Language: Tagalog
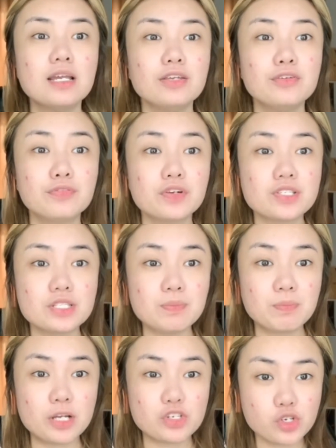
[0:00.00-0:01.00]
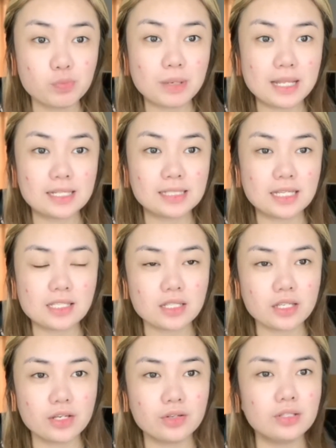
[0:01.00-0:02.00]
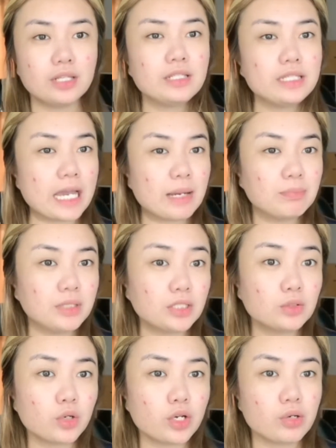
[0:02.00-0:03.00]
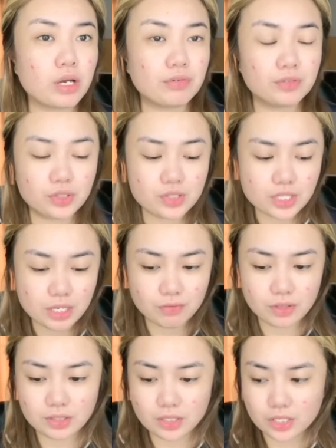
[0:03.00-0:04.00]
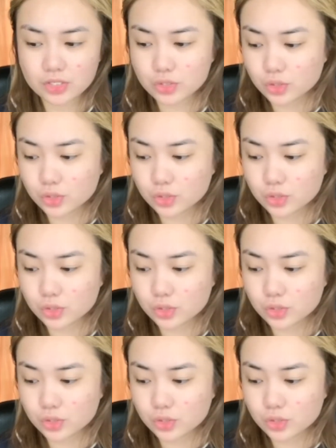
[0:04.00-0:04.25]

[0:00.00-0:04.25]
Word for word: yung first impression pa lang natin ngayon and i-update ko kayo after 7 days.